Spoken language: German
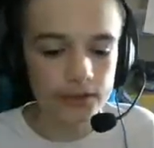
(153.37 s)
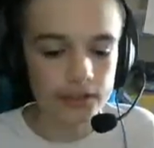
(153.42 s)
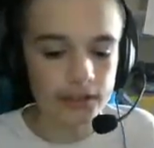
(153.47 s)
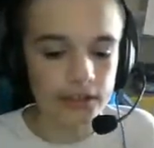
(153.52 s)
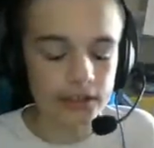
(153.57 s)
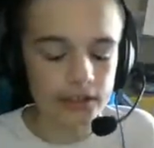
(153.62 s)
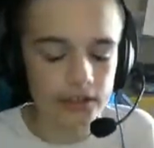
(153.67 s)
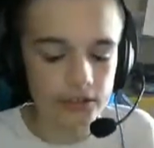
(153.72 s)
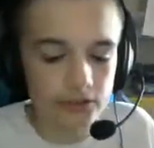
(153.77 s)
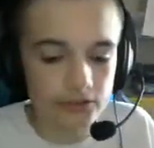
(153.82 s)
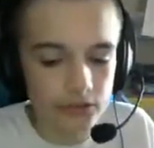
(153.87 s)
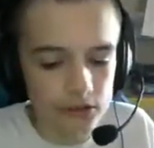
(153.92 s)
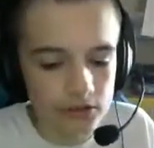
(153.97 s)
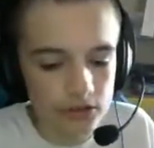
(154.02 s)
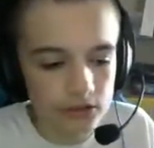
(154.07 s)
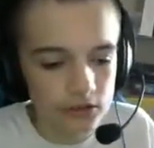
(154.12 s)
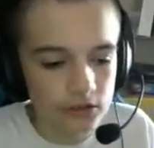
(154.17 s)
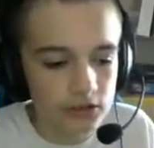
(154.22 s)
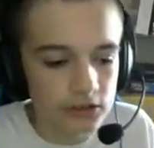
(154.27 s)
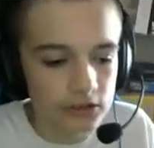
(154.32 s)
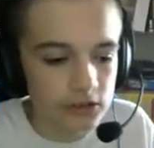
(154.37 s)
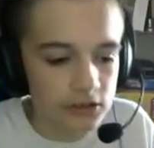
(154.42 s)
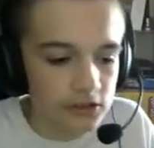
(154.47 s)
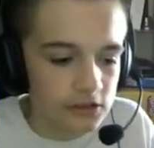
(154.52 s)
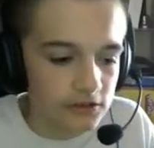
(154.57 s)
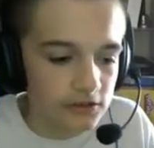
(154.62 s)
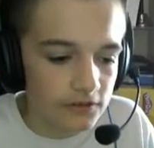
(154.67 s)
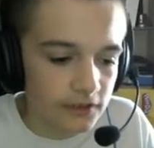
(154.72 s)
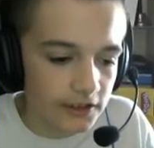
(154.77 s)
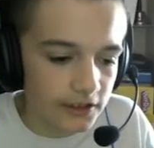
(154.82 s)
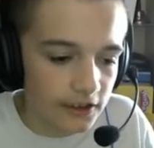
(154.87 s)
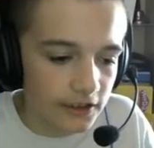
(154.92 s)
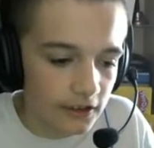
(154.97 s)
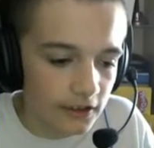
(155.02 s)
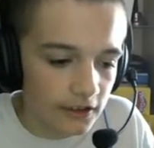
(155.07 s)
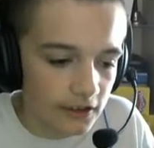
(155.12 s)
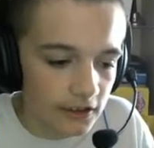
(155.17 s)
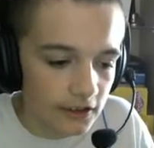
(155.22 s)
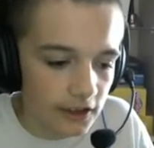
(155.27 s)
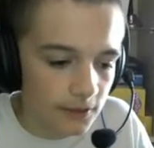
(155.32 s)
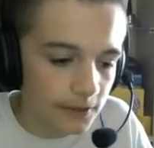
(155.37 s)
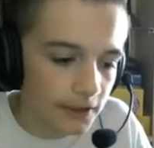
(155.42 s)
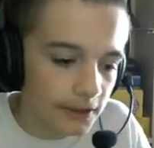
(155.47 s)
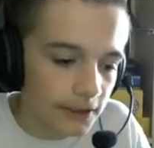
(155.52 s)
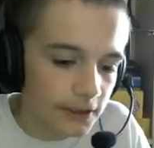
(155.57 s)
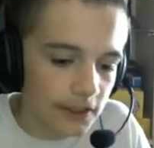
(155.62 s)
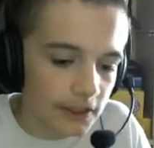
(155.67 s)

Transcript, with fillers: eigentlich noch was hin? Aber ihr